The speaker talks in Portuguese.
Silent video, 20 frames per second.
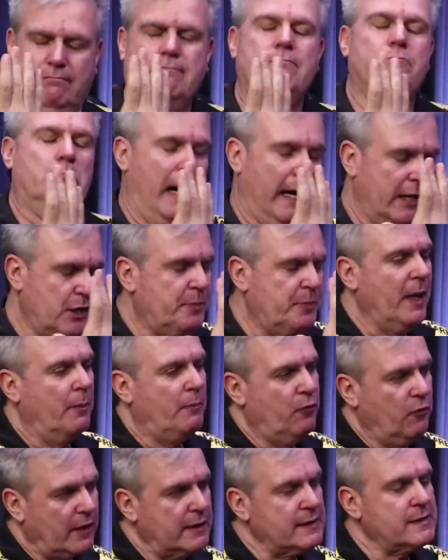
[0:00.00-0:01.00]
Mais
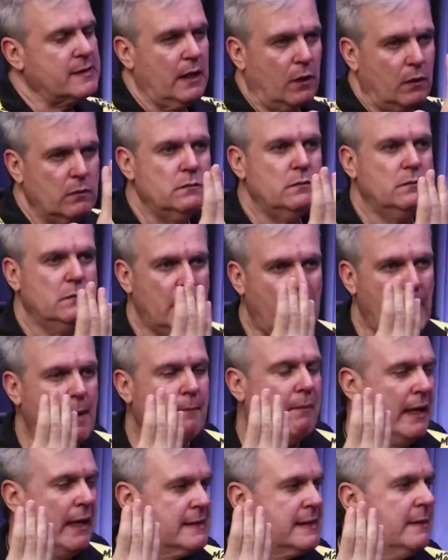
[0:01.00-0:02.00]
perfuração, é
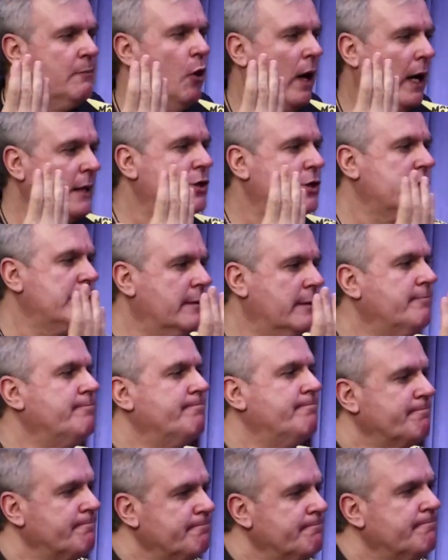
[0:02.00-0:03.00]
mais, mais hemorragia. É
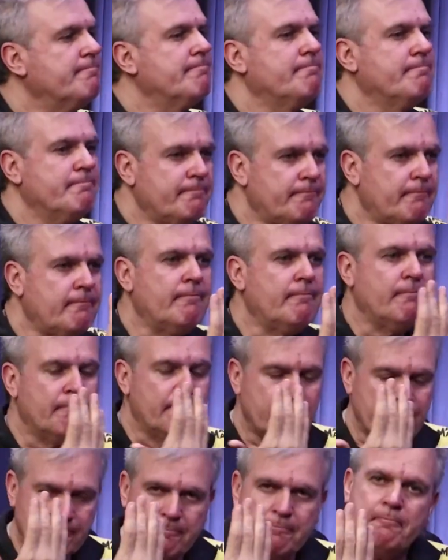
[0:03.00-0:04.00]
isso que eu ia perguntar, mais
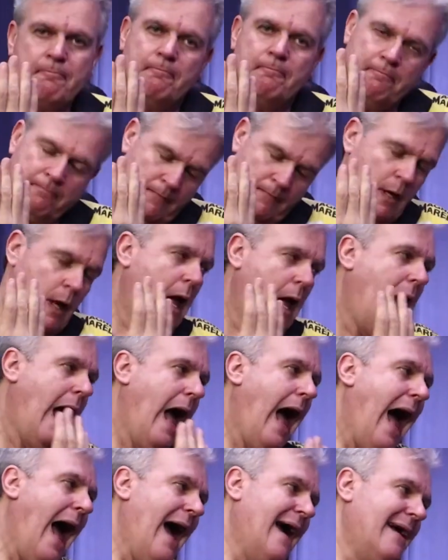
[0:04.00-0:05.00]
perfuração, né?
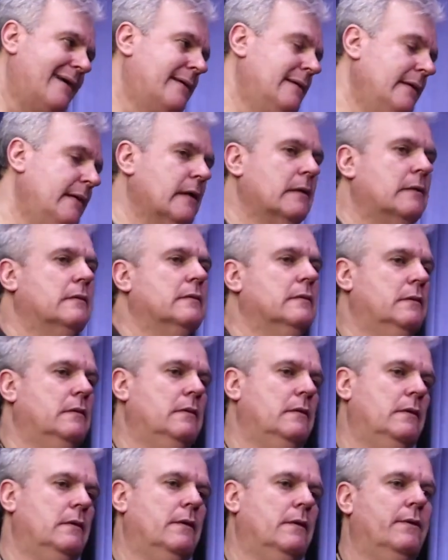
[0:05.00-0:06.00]
Aqui,
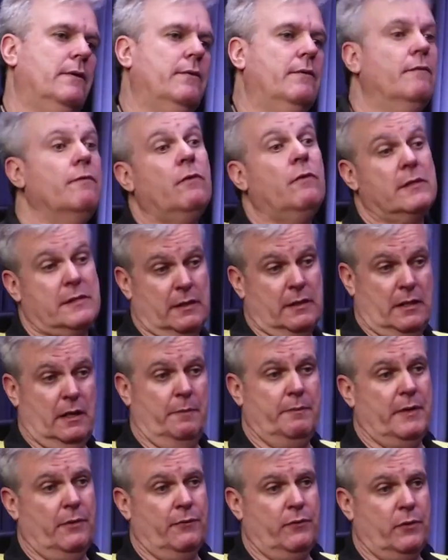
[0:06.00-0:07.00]
você tem
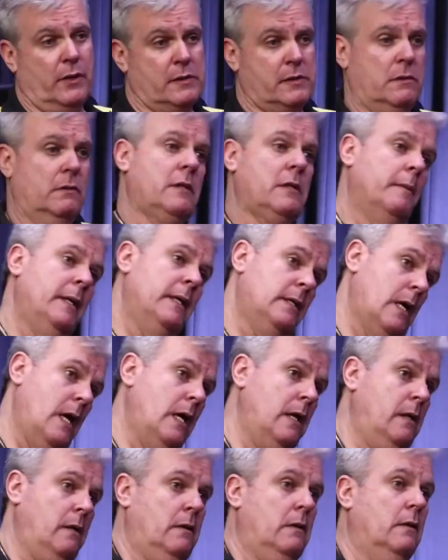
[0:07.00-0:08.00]
perfuração? Também
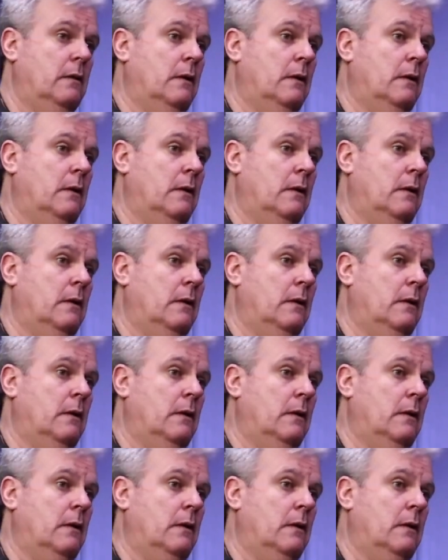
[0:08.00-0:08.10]
tem.